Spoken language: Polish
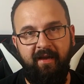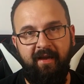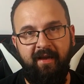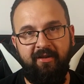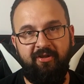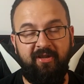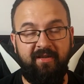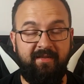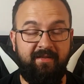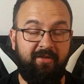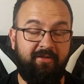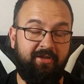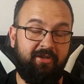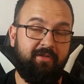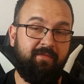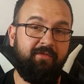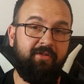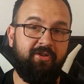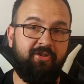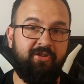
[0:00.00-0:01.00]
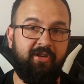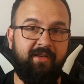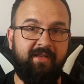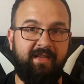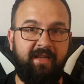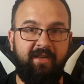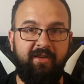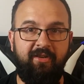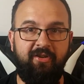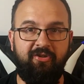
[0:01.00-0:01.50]
a często też w niższej
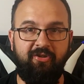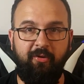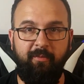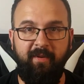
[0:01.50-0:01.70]
cenie niż